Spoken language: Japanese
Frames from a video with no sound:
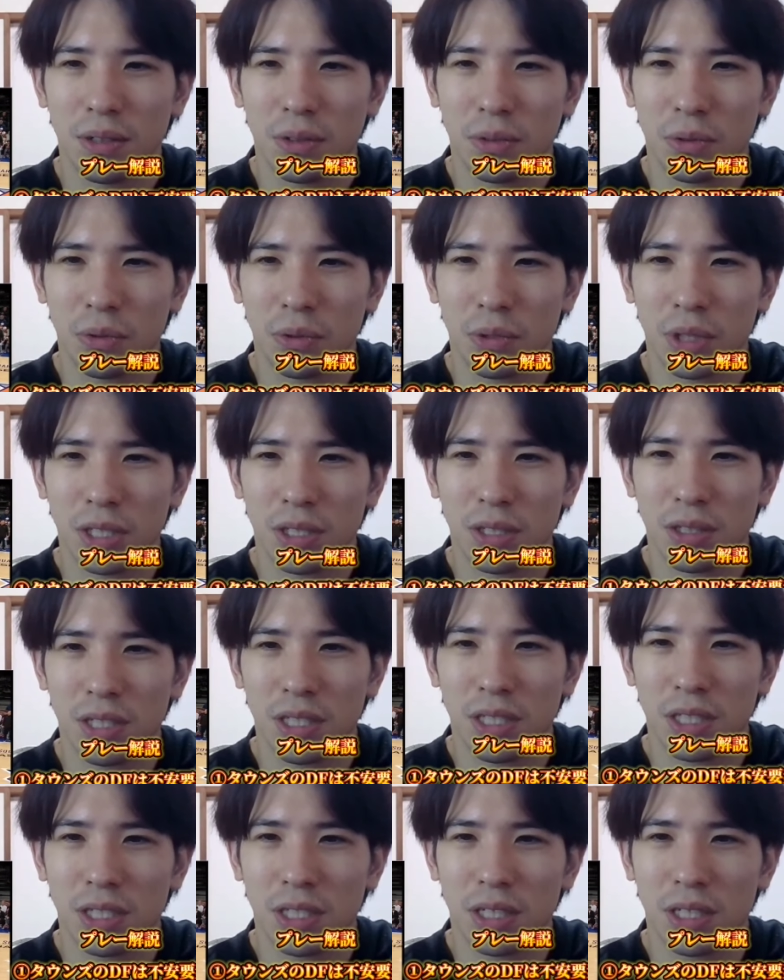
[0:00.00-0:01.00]
ここで
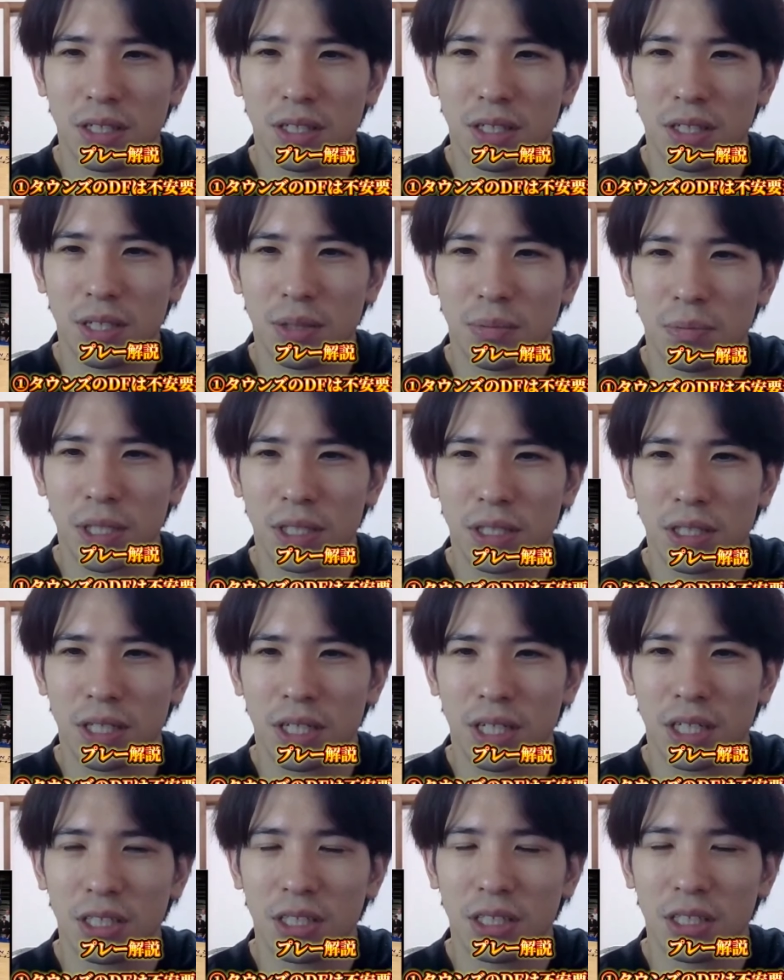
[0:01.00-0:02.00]
スイッチされてパス
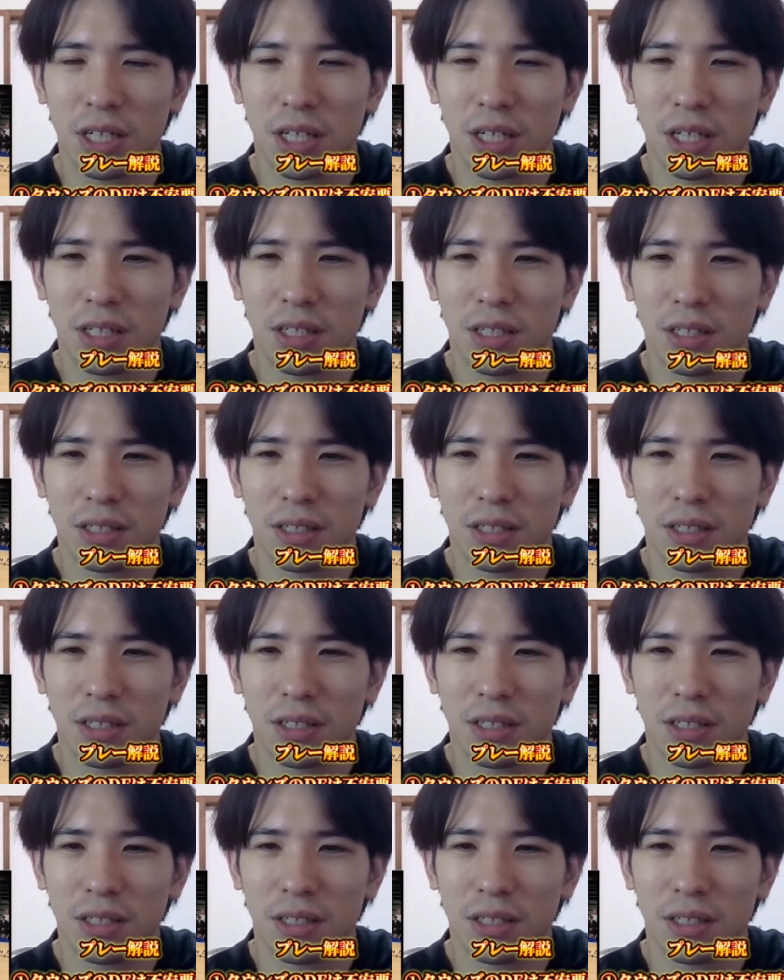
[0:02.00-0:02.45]
返したら